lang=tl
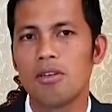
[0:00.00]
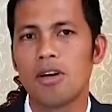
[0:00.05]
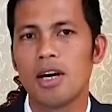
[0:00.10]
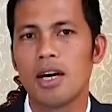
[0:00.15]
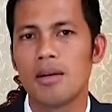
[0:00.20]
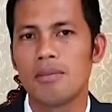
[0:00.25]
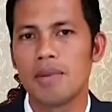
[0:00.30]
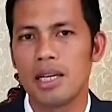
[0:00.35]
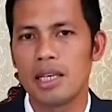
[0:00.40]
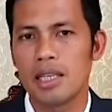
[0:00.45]

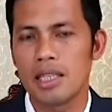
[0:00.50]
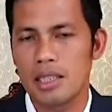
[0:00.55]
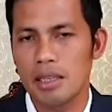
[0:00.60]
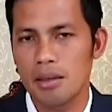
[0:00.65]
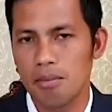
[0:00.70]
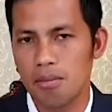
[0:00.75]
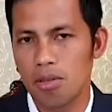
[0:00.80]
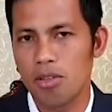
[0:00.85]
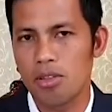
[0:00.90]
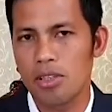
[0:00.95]
o ang
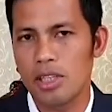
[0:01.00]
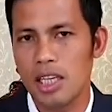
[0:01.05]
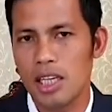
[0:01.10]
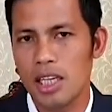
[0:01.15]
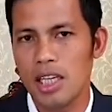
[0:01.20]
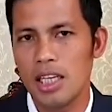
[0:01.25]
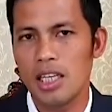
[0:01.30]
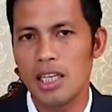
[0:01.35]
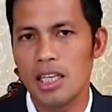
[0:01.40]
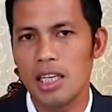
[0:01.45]
mahitabo
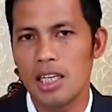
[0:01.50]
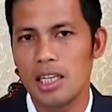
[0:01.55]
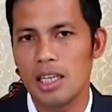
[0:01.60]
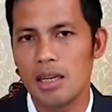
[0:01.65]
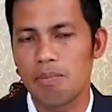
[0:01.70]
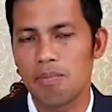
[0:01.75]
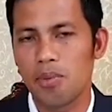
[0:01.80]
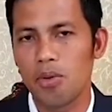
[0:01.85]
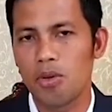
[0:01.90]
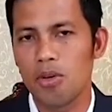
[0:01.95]
ni
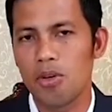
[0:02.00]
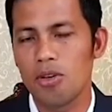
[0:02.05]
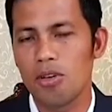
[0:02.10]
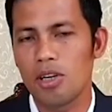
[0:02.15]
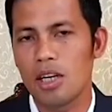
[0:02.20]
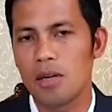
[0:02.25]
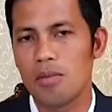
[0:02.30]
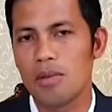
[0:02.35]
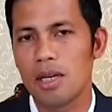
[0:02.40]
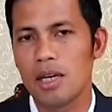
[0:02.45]
ining
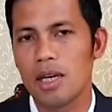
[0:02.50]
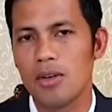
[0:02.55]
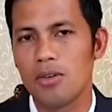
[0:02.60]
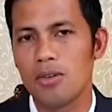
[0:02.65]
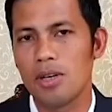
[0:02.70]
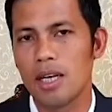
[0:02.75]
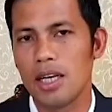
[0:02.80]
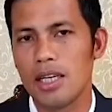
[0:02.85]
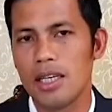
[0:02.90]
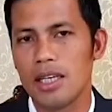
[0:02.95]
napulo ka
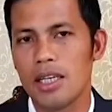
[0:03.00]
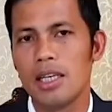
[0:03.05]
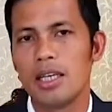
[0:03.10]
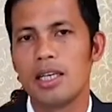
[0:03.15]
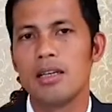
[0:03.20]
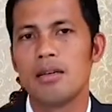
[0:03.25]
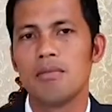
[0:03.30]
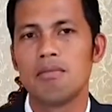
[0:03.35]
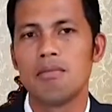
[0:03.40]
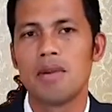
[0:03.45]
mga ulay,
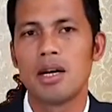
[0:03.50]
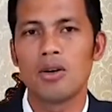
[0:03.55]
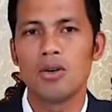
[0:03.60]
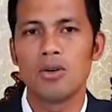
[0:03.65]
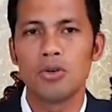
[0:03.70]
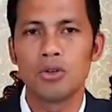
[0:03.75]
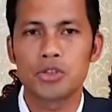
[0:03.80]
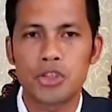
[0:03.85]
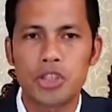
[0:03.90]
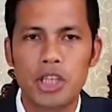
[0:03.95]

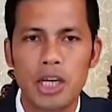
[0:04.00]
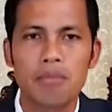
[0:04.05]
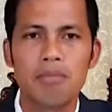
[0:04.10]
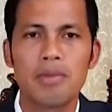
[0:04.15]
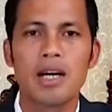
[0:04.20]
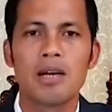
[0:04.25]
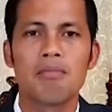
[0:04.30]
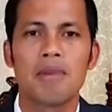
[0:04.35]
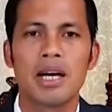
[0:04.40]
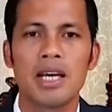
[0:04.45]

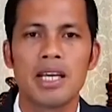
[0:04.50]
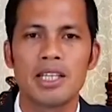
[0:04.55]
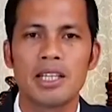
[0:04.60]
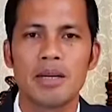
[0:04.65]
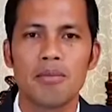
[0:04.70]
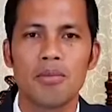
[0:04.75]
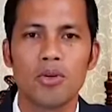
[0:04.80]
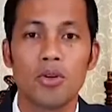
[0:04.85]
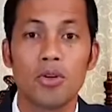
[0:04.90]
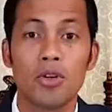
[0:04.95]
mauusab ang
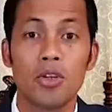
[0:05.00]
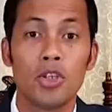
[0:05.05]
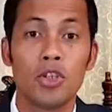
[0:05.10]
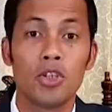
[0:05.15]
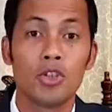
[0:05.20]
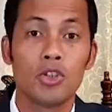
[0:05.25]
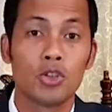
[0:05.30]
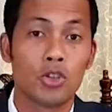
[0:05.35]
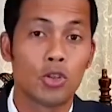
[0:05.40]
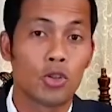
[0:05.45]
mahitabo
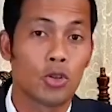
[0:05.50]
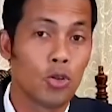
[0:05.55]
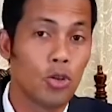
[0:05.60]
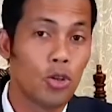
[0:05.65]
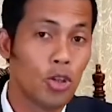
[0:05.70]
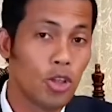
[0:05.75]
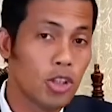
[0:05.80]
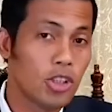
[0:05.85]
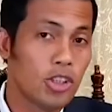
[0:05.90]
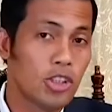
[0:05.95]

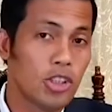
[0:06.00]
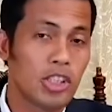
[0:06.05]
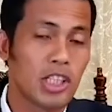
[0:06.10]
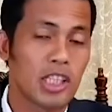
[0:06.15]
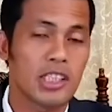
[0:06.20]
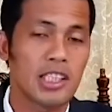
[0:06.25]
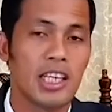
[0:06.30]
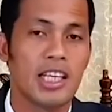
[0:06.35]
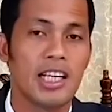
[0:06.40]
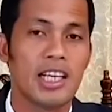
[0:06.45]
sulod
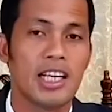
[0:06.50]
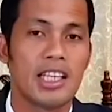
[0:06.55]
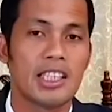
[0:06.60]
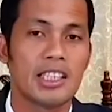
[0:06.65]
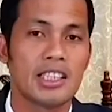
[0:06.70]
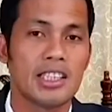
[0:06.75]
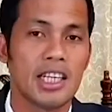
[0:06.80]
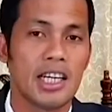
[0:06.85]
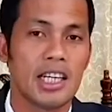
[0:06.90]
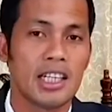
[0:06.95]
sa
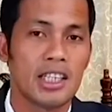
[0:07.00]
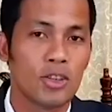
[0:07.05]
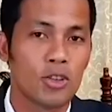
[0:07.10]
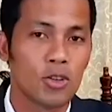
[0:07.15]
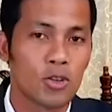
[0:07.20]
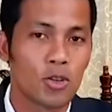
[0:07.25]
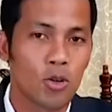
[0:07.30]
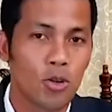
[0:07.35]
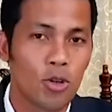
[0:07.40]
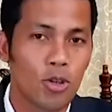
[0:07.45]

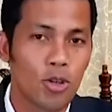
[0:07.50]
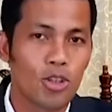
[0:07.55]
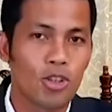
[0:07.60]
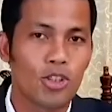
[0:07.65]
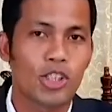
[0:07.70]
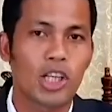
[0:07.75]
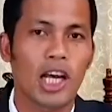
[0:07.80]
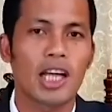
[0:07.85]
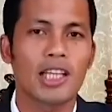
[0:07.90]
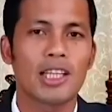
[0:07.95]
iglesia,
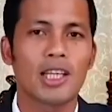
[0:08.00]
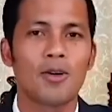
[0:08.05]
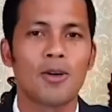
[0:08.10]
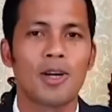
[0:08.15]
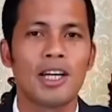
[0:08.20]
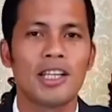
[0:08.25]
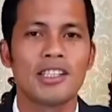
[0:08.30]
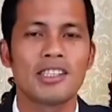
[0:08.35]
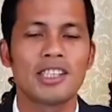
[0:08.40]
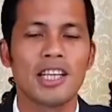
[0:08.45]
sulod sa
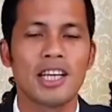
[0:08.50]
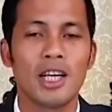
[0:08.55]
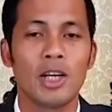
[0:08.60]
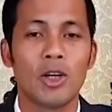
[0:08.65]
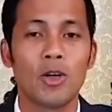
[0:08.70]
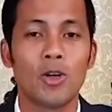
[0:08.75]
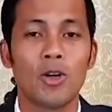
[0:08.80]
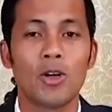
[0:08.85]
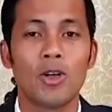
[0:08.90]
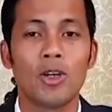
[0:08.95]
katauhan sa
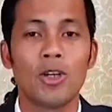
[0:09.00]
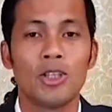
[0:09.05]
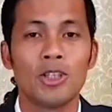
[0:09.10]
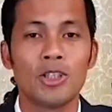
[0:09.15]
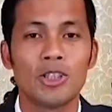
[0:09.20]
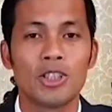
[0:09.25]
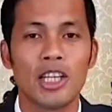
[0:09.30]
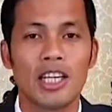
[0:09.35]
Ginoo,